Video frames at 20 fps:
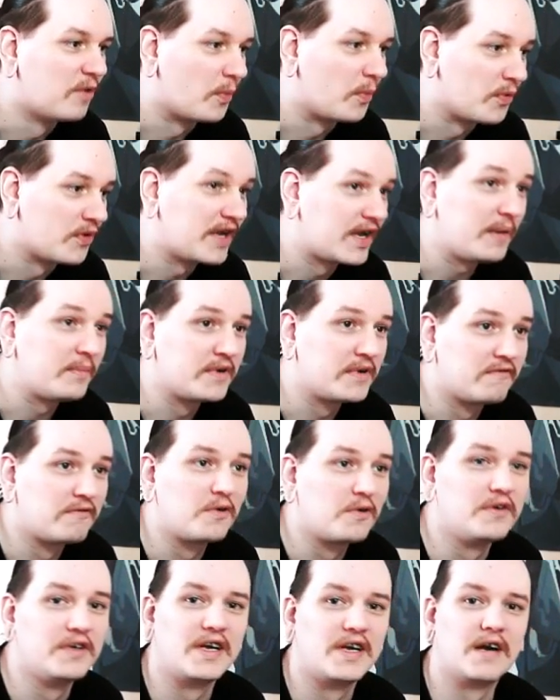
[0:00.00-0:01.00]
вот, но я бы
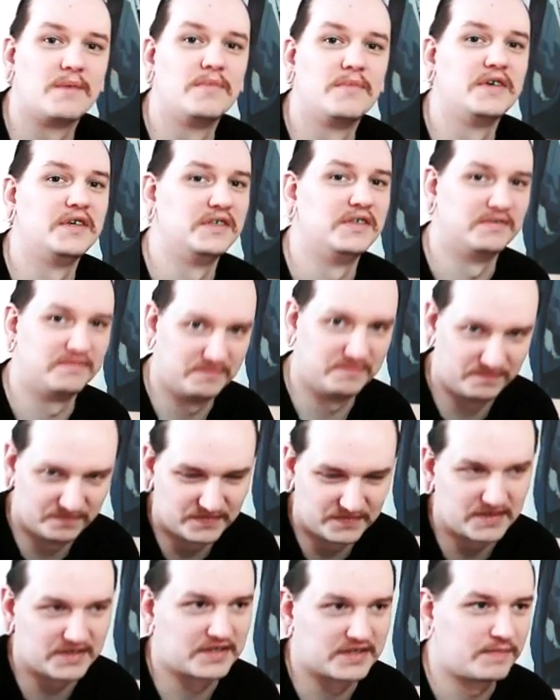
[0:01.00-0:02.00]
его и как бы
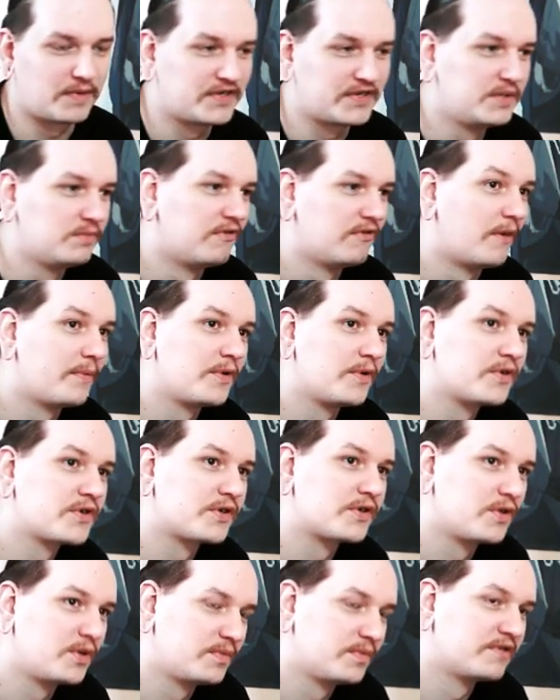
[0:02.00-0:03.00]
Спасибо вам
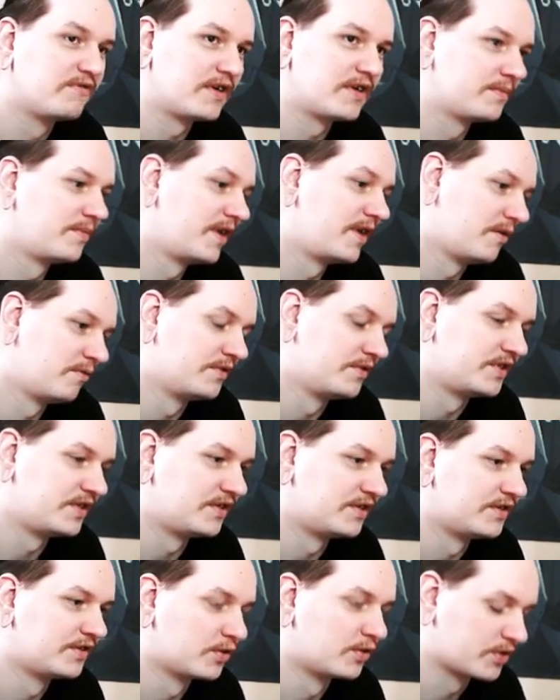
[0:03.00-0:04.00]
тоже, но ну и без вас бы я его,
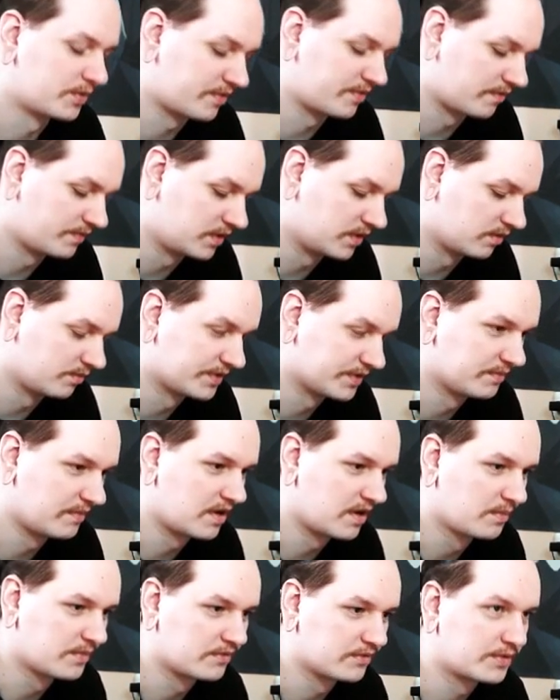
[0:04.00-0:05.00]
естественно, тоже первым делом
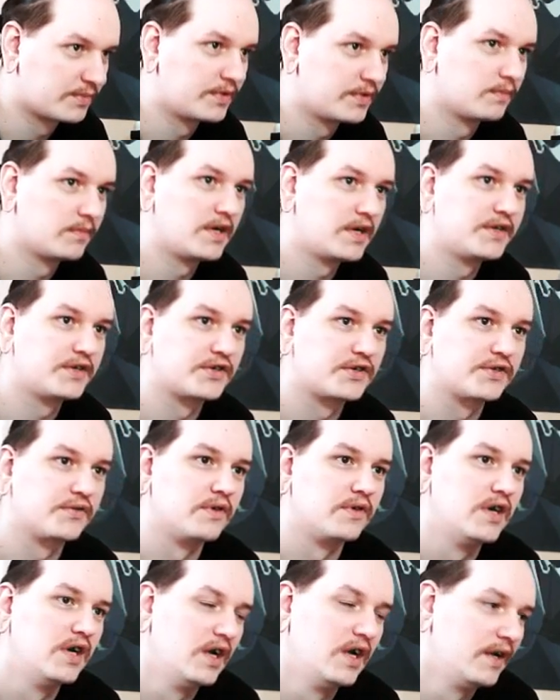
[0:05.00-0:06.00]
посмотрел, потому что понимаете, что
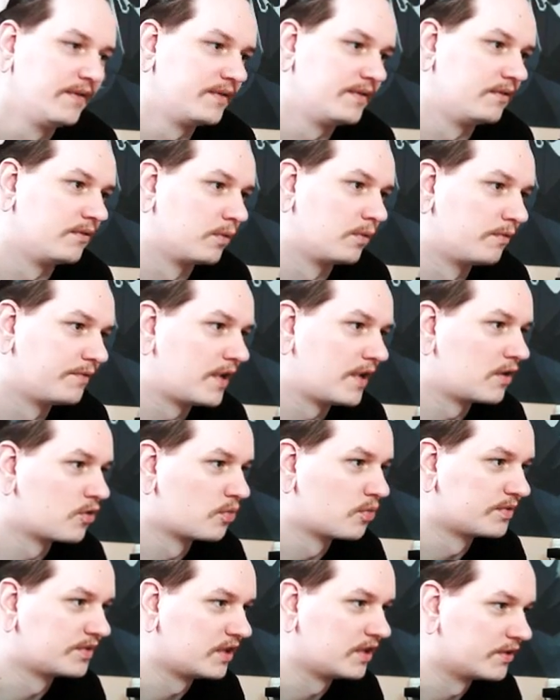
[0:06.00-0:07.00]
Девилов та
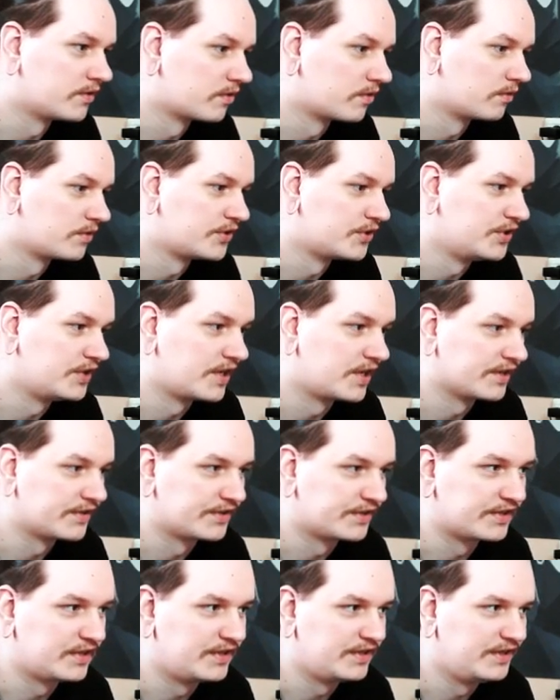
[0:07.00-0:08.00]
группа, за которой очень
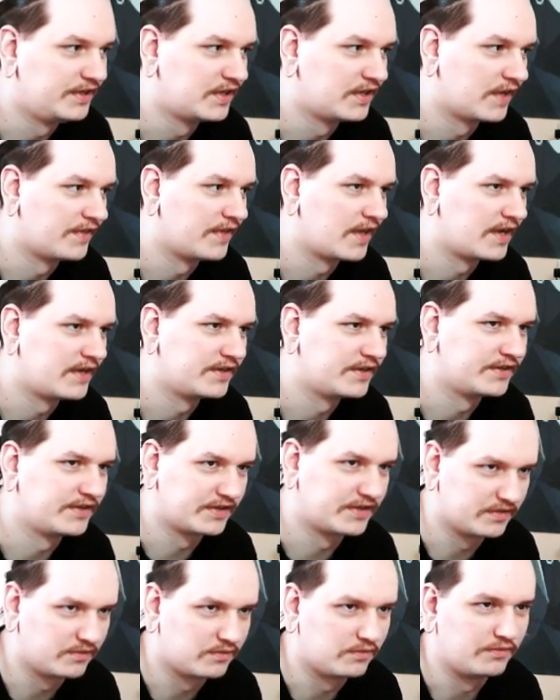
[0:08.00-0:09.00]
интересно следить, одна
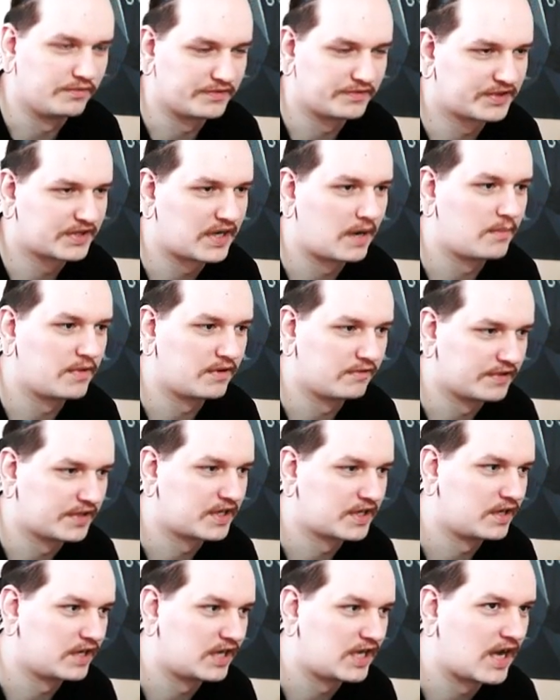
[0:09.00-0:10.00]
из ну, самых вот
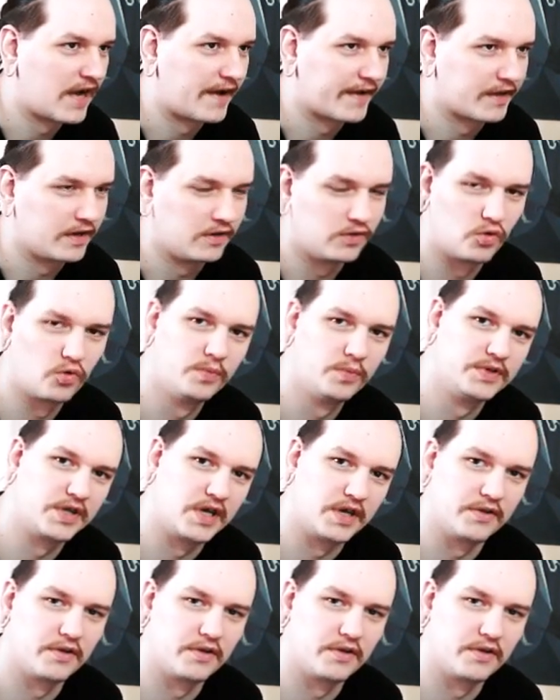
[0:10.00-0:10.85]
таких ярких групп, за